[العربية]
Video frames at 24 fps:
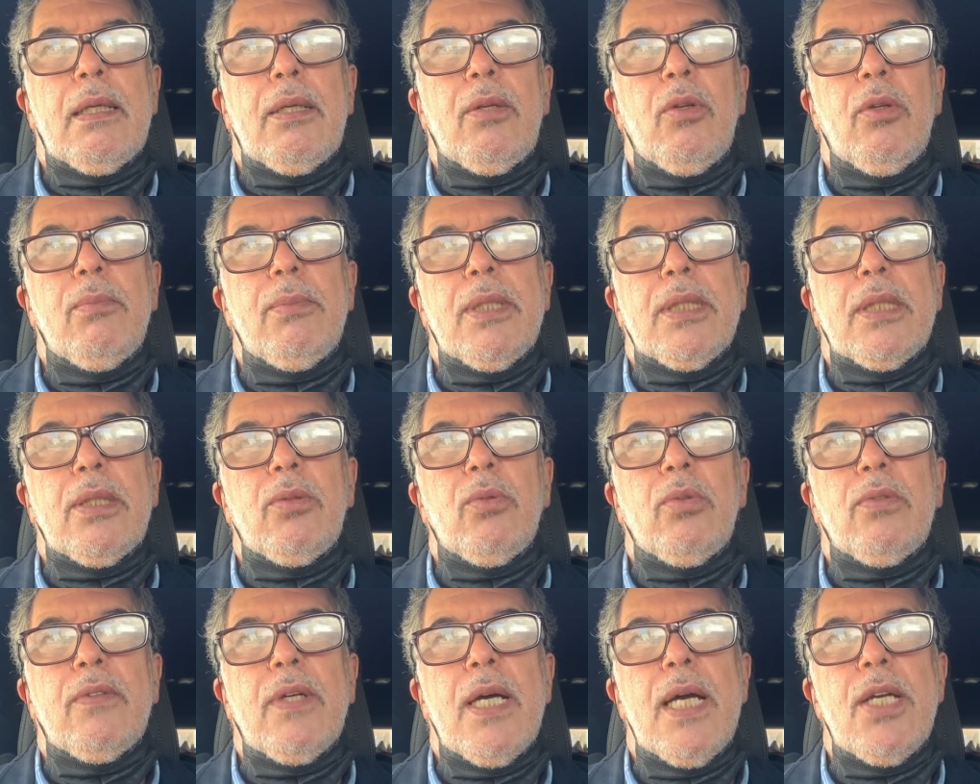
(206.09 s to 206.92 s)
لو ماتر
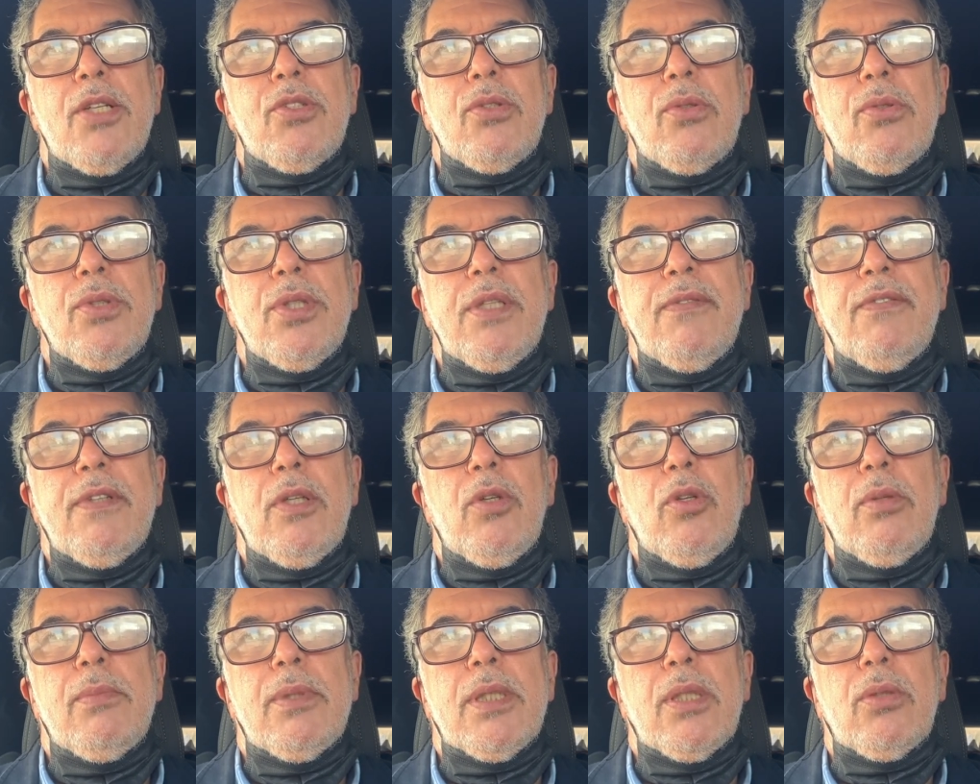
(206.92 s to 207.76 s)
دوفراج نوتيفي
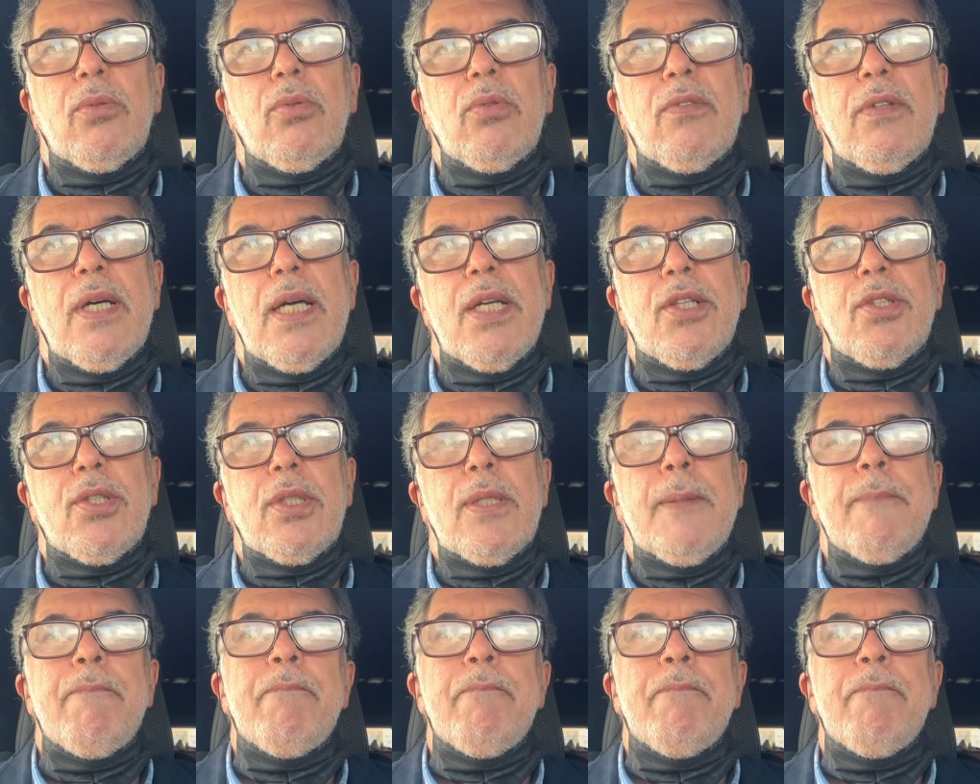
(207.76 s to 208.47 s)
لو ميتر دوفراج